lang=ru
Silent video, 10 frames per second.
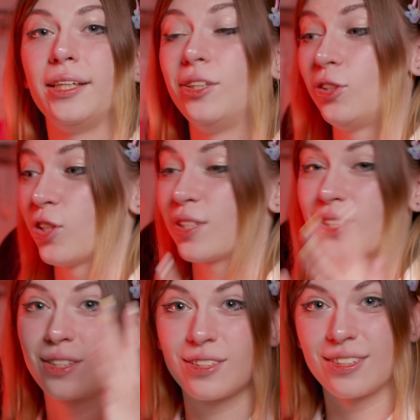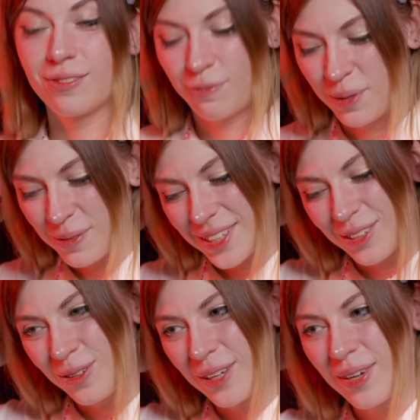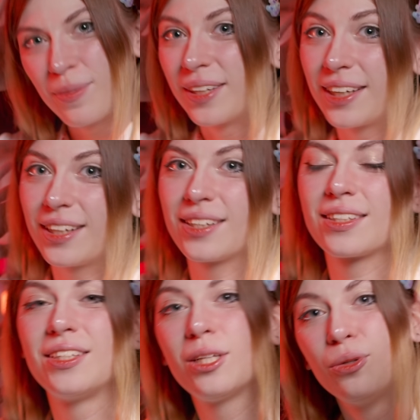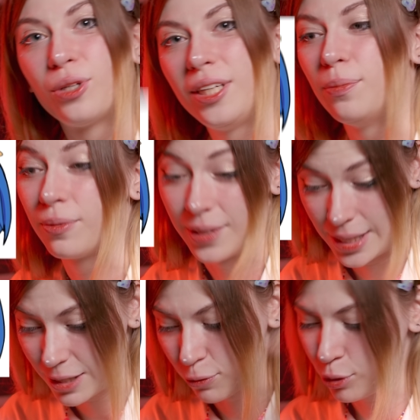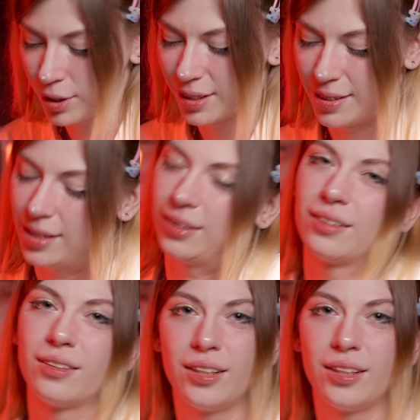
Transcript: И сейчас, впервые за долгое время, я наконец-то делаю клип на свой канал.